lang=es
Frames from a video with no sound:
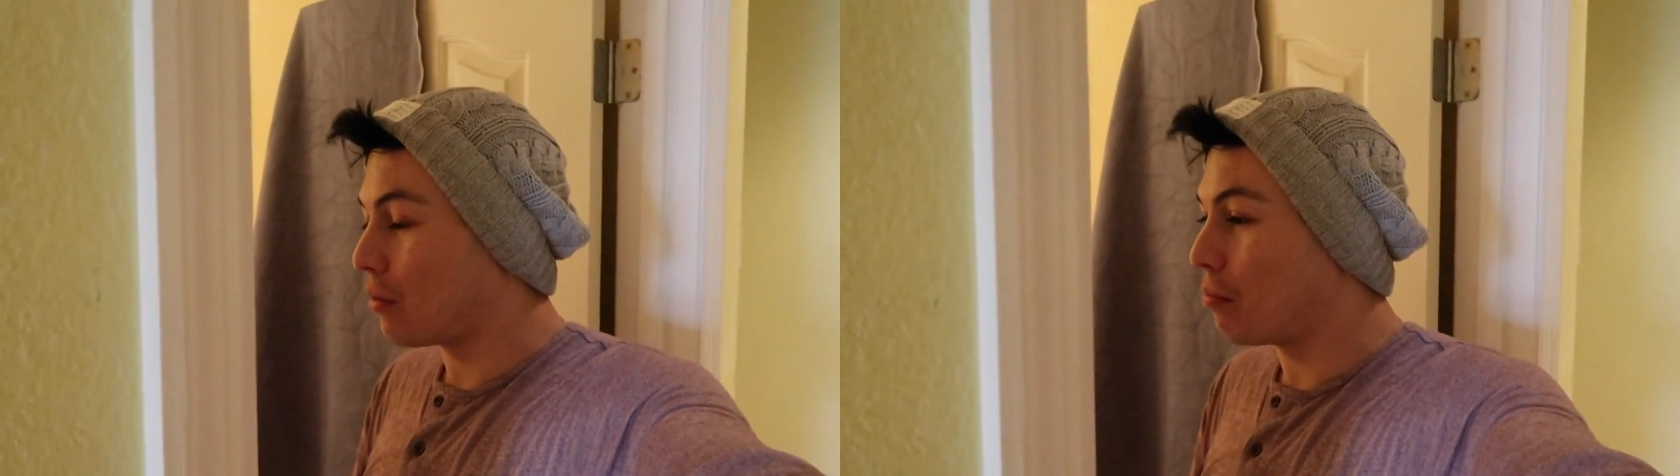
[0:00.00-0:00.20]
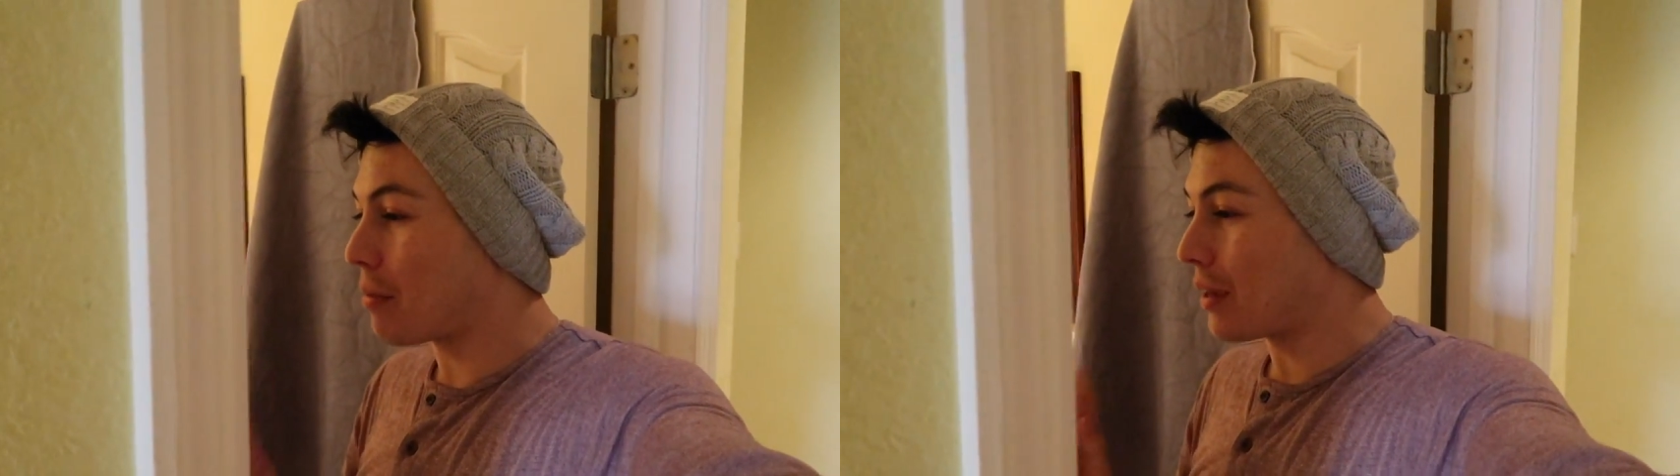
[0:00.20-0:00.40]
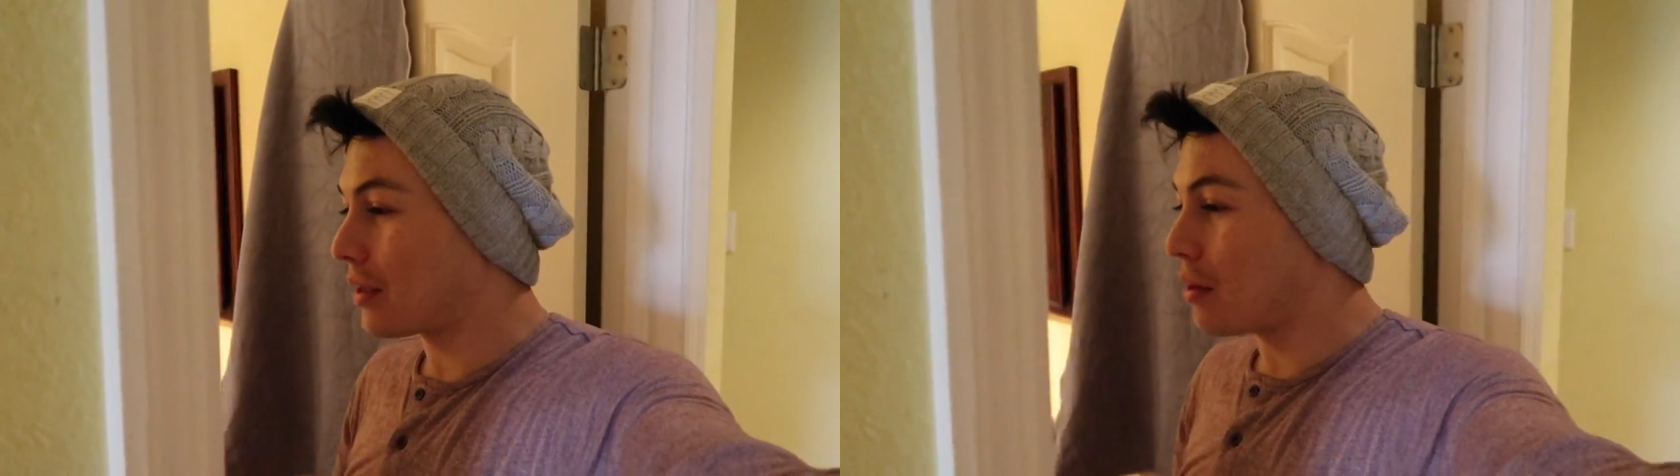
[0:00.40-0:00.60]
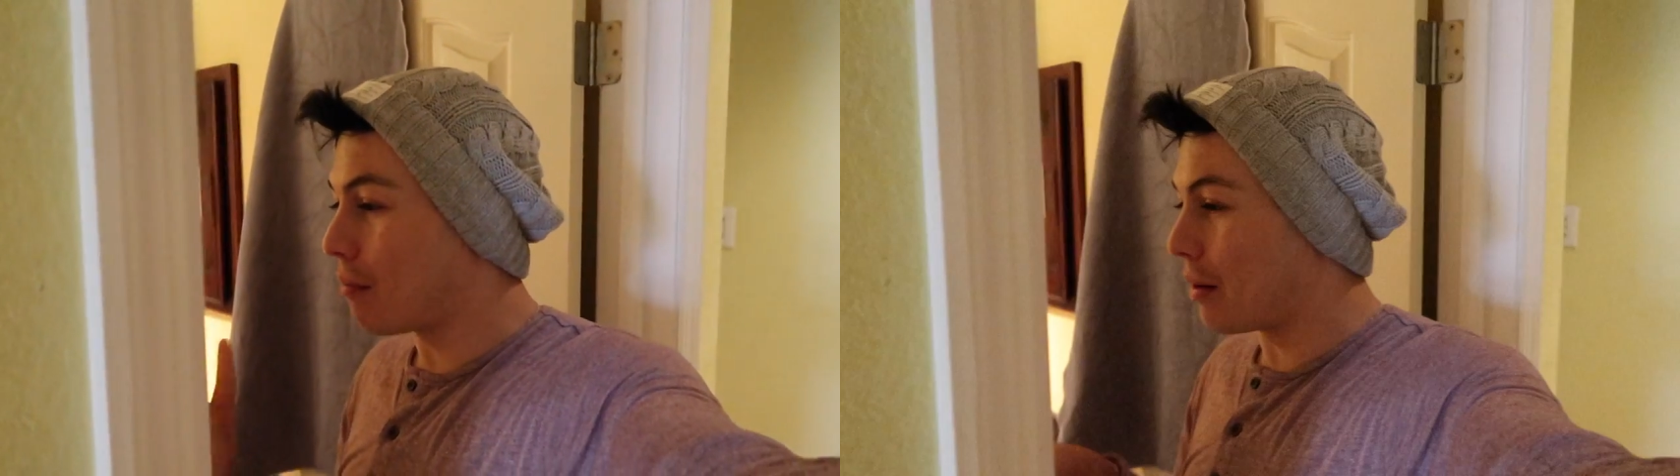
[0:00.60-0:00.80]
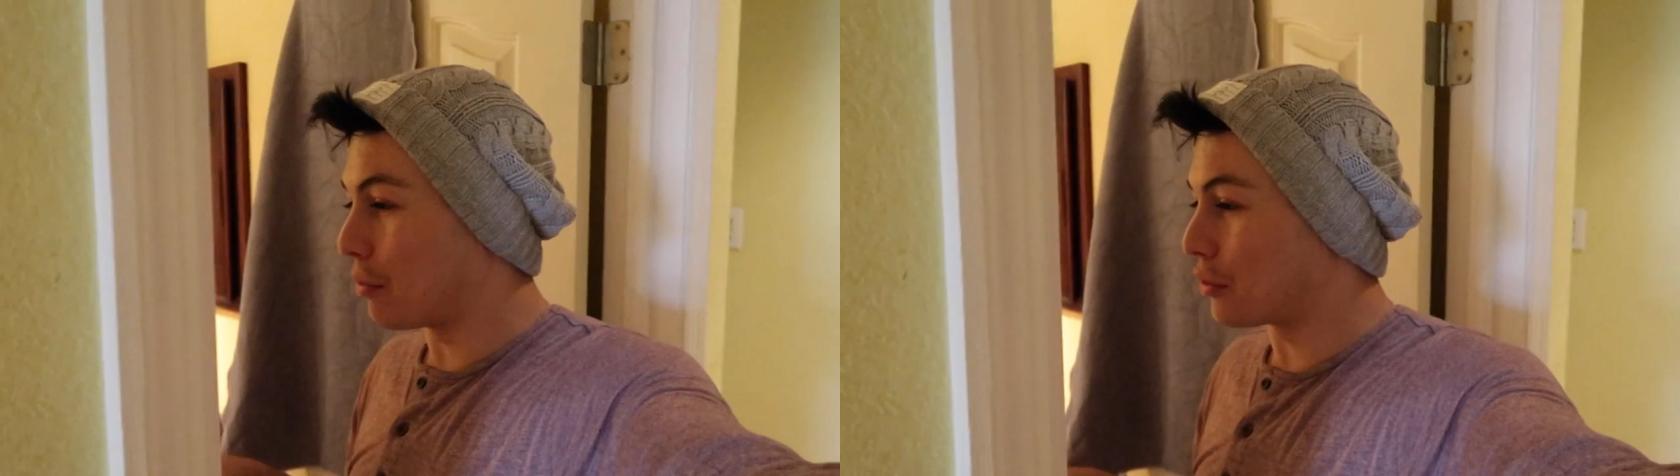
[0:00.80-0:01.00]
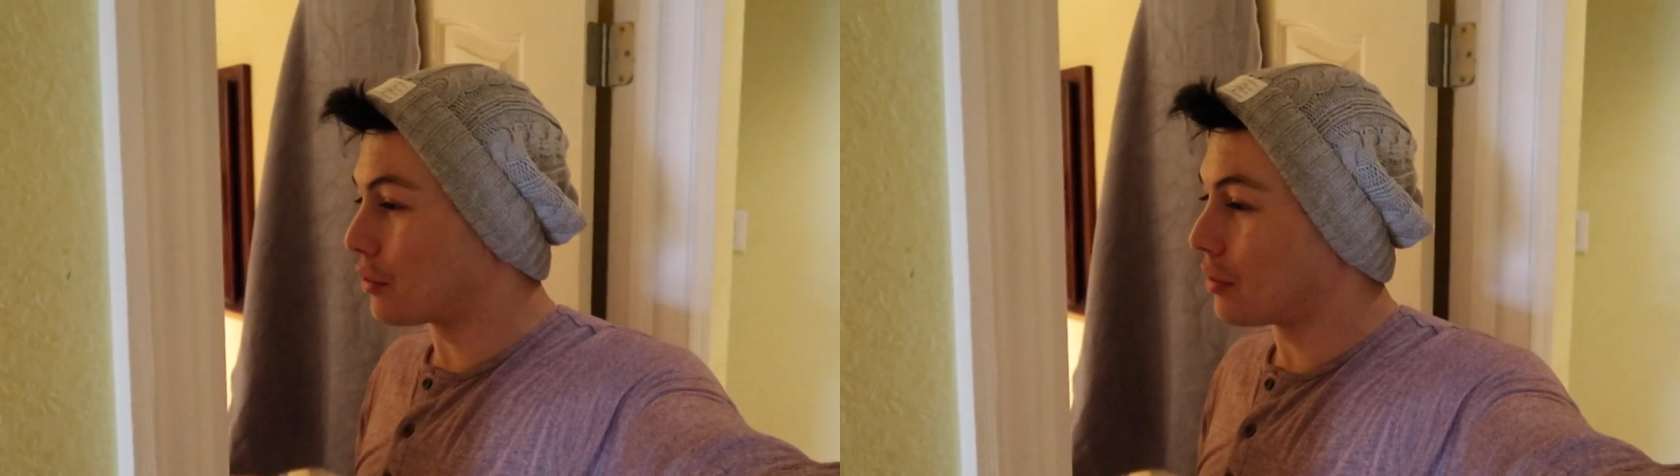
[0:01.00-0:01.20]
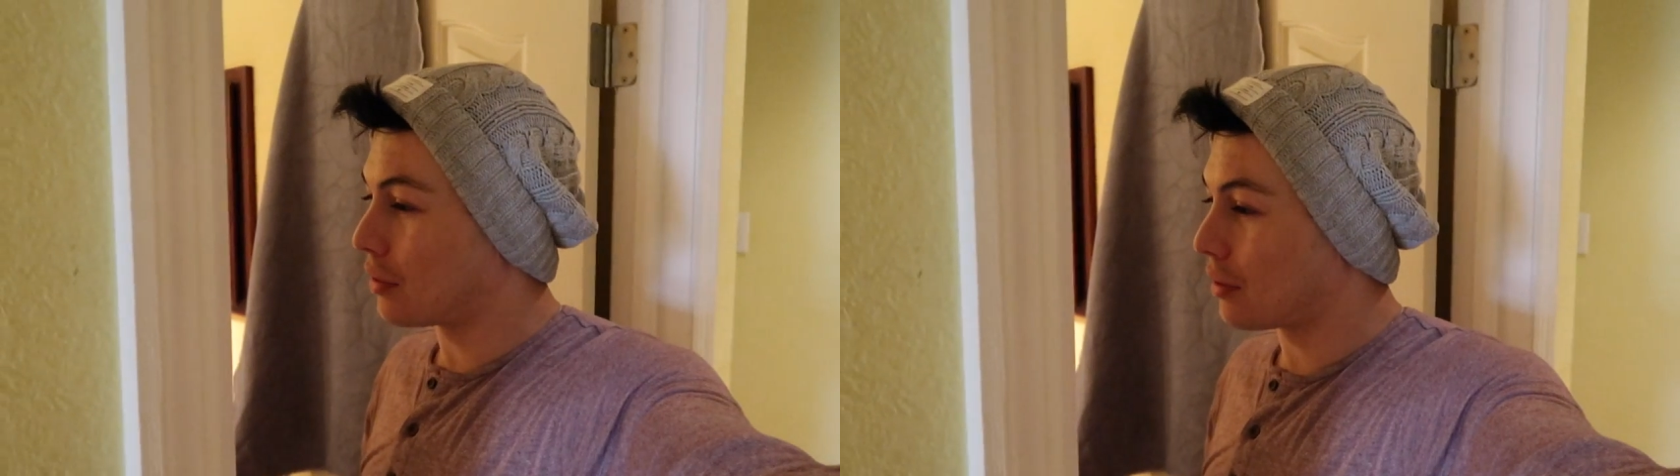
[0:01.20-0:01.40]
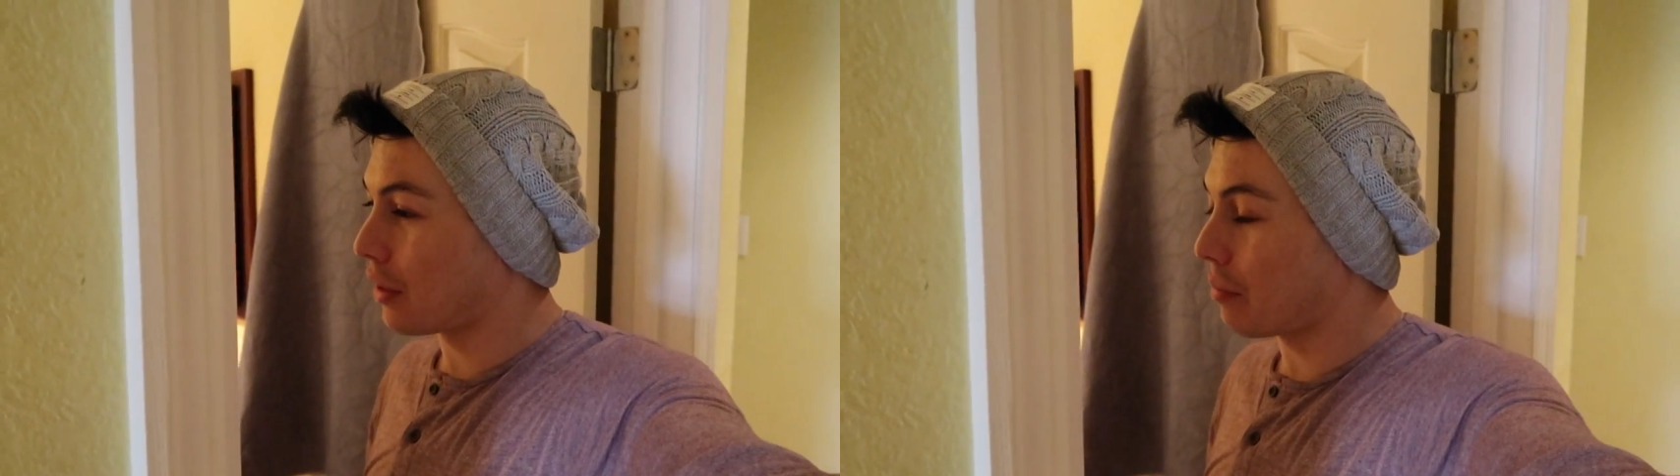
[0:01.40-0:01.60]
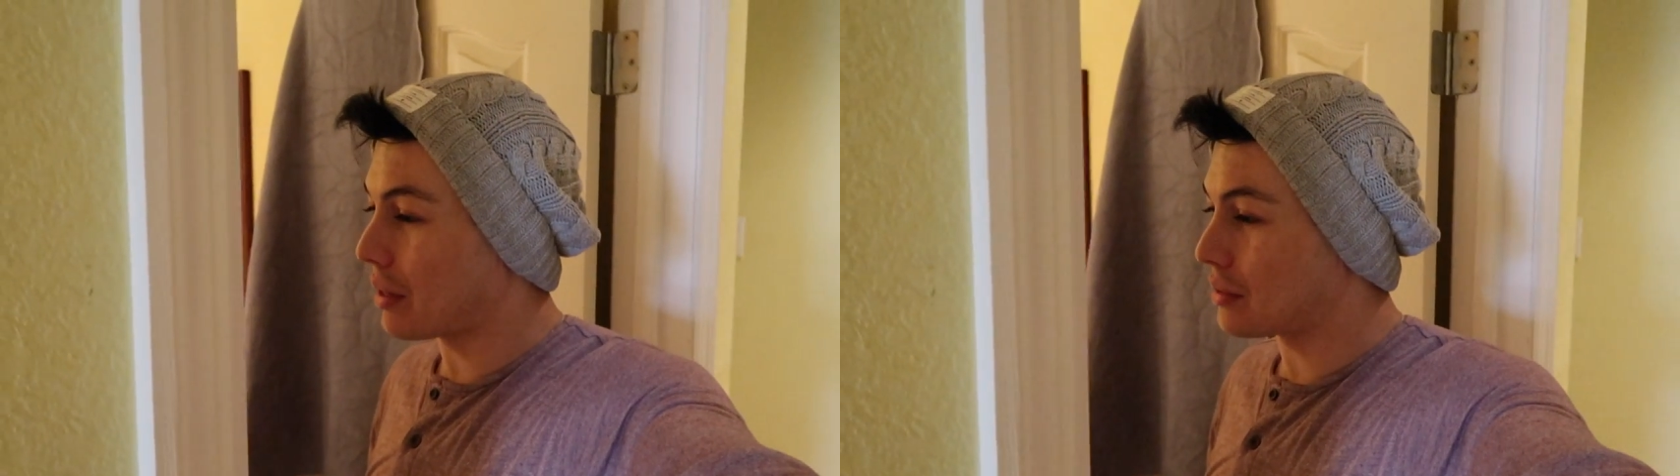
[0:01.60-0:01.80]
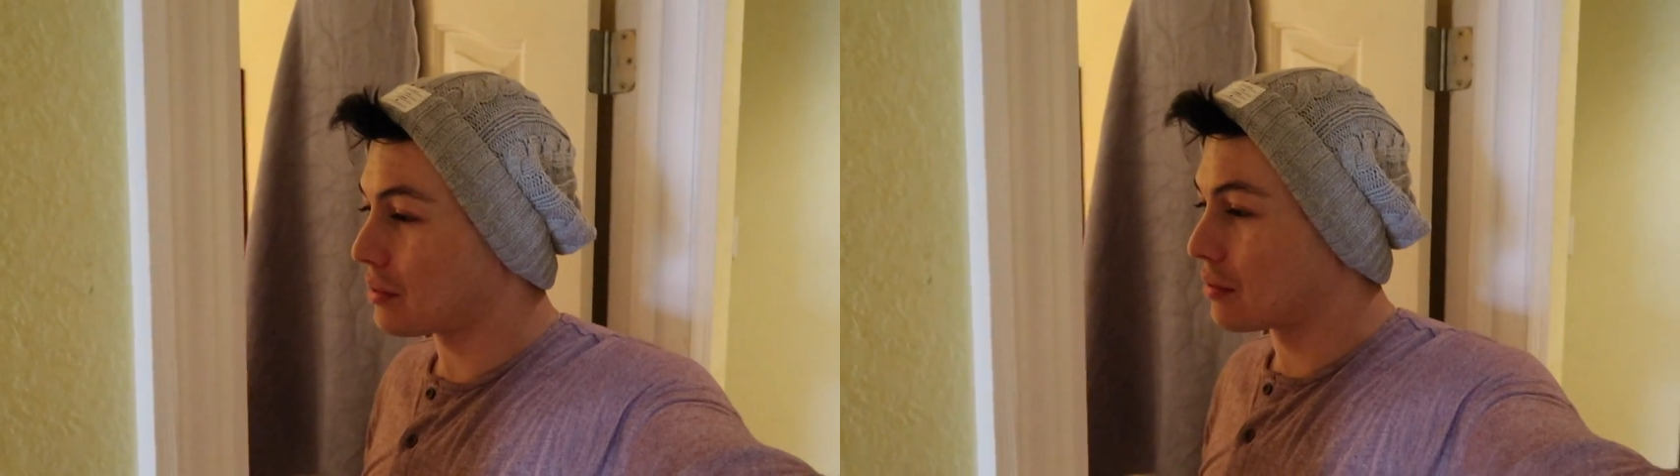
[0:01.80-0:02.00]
Un pancake y huevo. ¿Qué más?